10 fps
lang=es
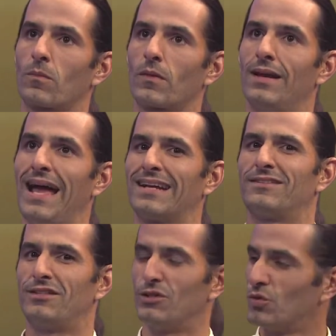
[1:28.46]
la
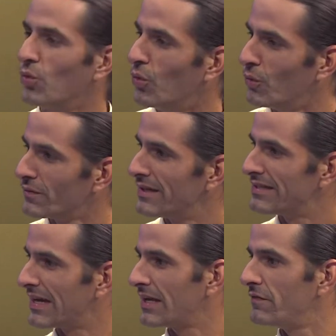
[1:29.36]
actitud de
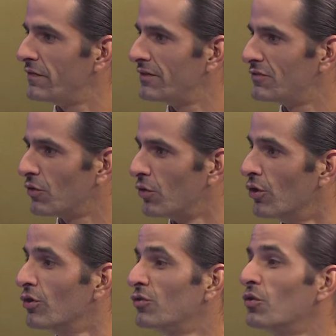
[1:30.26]
sacrificio
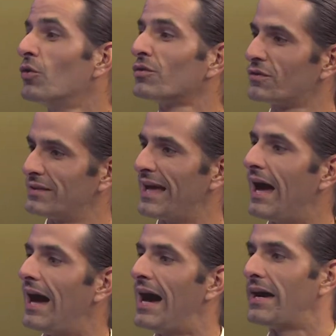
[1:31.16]
no
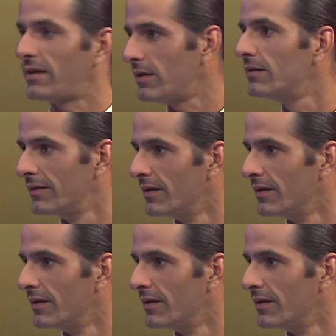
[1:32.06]
está ahí.